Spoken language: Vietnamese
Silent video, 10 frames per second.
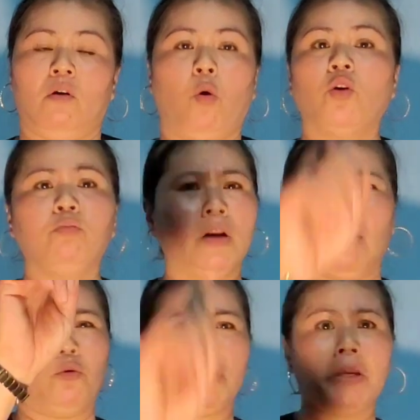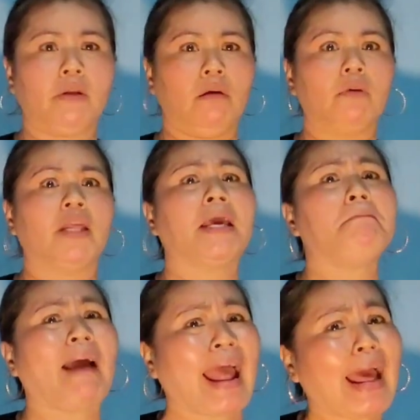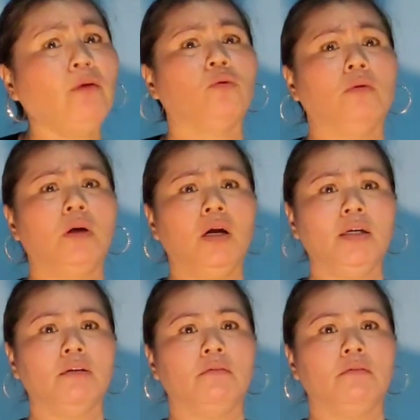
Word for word: Ồ đúng rồi, lần đầu tiên chị thấy ma luôn á.